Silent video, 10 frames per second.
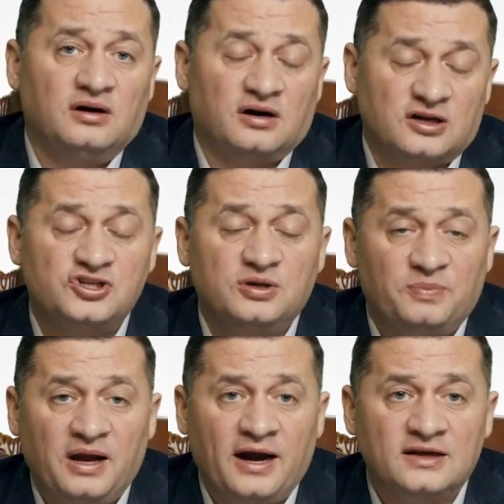
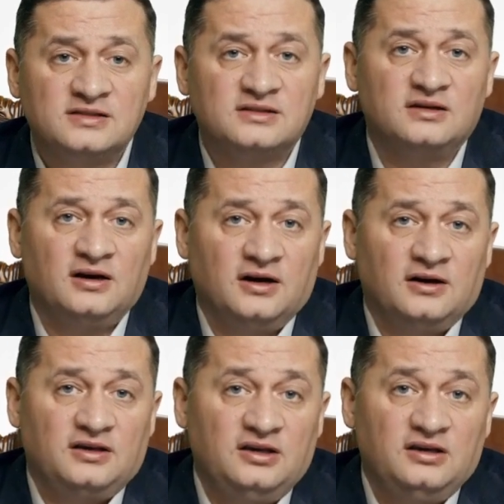расщепляясь
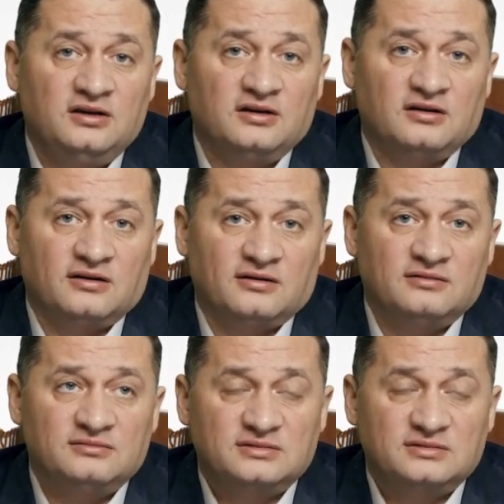и э,